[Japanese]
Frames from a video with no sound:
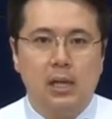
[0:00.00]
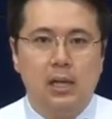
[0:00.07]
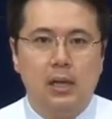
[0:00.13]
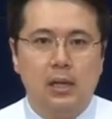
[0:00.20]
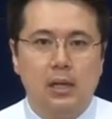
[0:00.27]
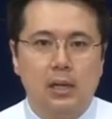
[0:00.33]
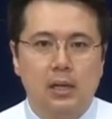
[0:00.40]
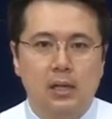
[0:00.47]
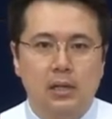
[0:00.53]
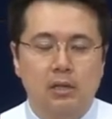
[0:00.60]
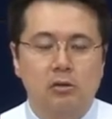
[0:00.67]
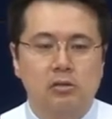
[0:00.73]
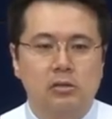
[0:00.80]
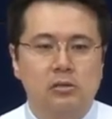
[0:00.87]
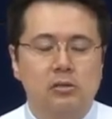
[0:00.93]
この
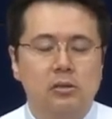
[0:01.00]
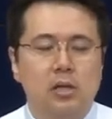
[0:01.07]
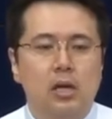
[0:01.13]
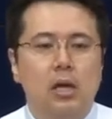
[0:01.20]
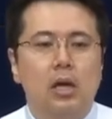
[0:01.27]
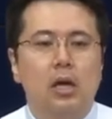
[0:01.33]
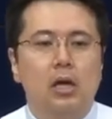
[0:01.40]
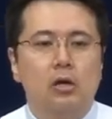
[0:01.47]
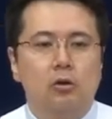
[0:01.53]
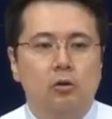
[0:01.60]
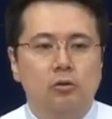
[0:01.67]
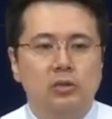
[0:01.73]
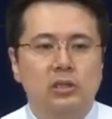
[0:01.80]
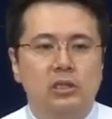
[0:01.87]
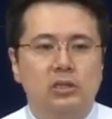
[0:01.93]
名付けたというのは「
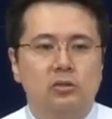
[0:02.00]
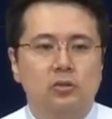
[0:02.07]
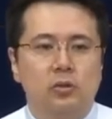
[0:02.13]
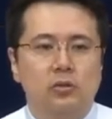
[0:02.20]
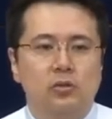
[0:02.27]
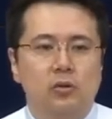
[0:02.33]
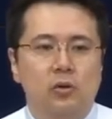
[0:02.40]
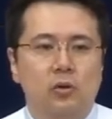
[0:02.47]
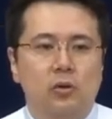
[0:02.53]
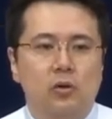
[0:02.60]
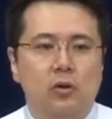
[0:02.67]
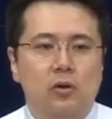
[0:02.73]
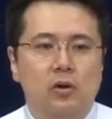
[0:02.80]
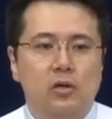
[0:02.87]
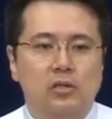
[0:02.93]
から」という、
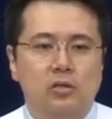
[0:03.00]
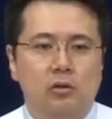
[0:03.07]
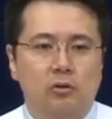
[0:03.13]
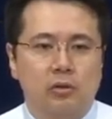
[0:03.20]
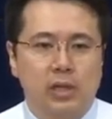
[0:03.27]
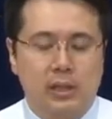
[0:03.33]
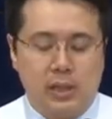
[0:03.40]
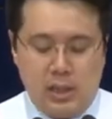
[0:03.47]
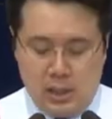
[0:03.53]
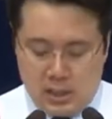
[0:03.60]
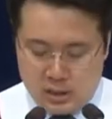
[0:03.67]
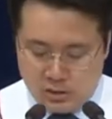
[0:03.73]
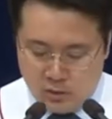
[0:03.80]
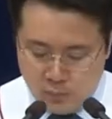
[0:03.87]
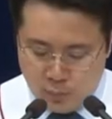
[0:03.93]
え単語なんで
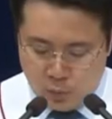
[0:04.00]
すけれ